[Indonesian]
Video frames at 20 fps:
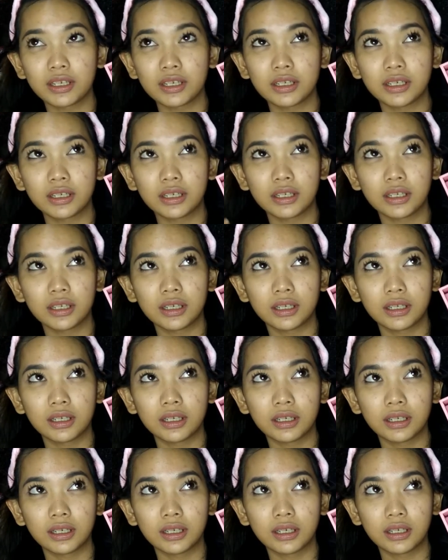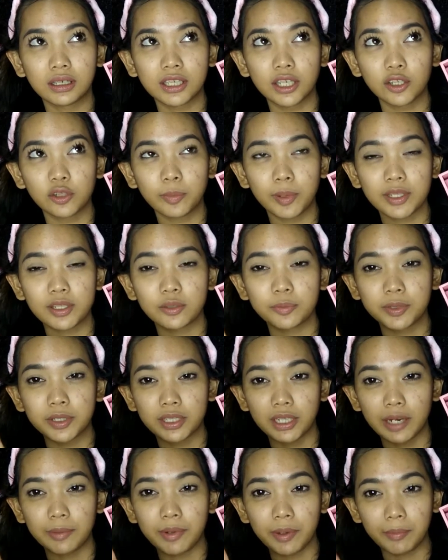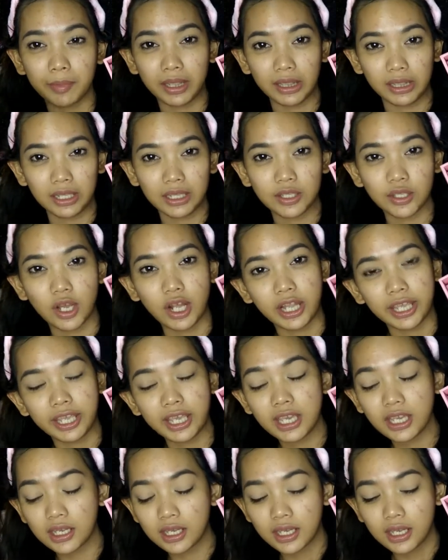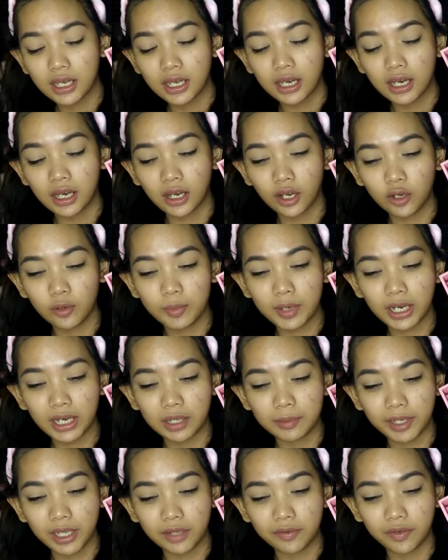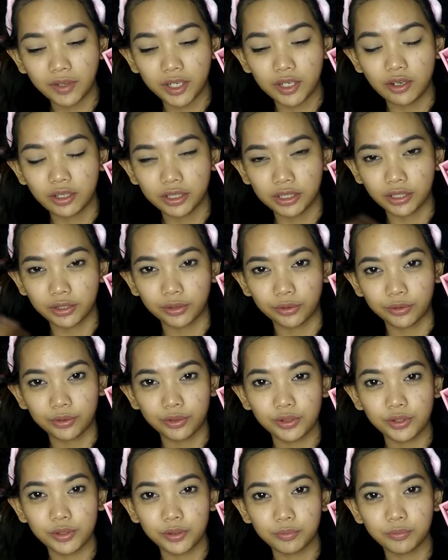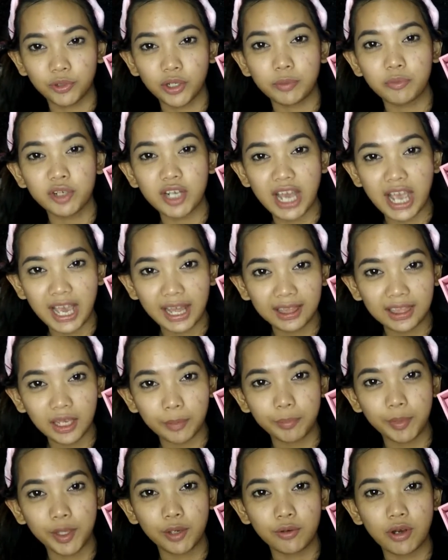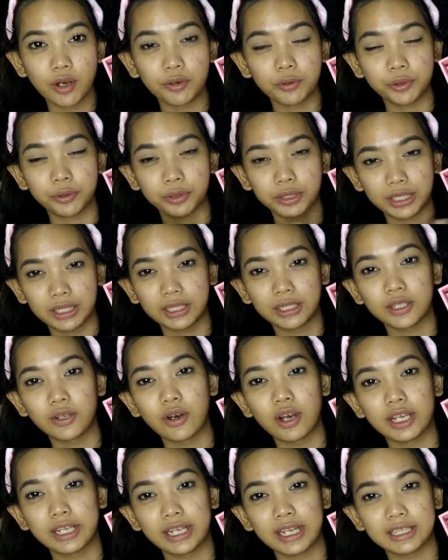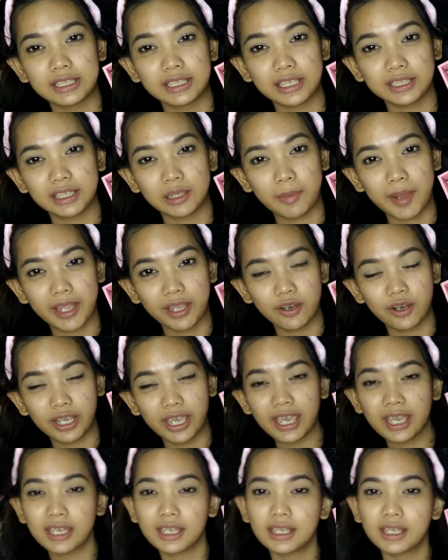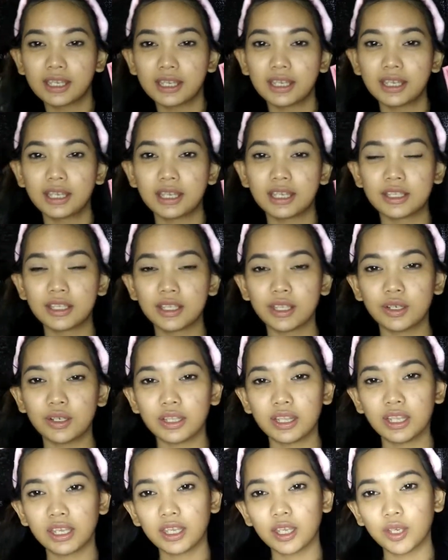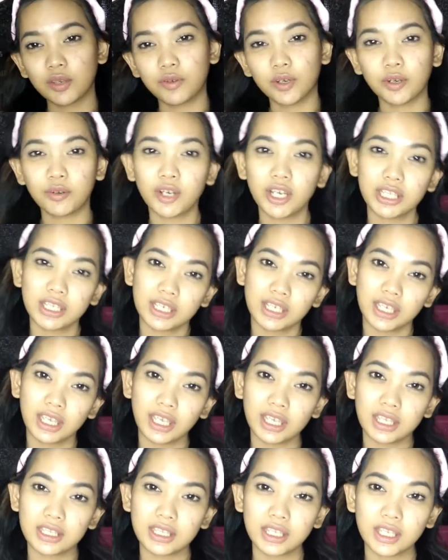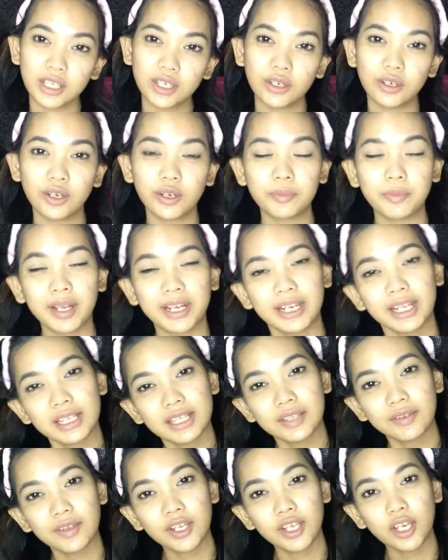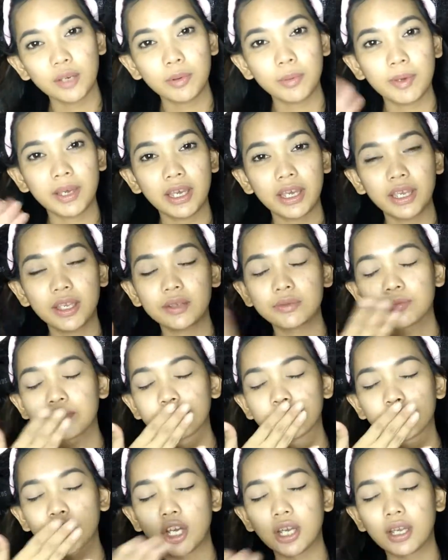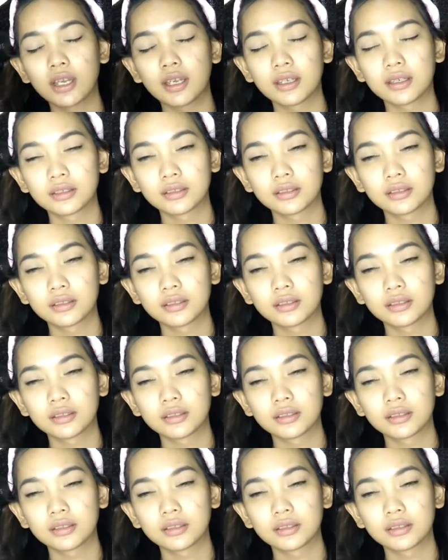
uh, eh, jangan lupa subscribe yang penting soalnya aku bakal bikin video terus mudah-mudahan tiap minggu aku rutin doain aja yang terbaik oke okay? so thank you for watching see you on my next video bye bye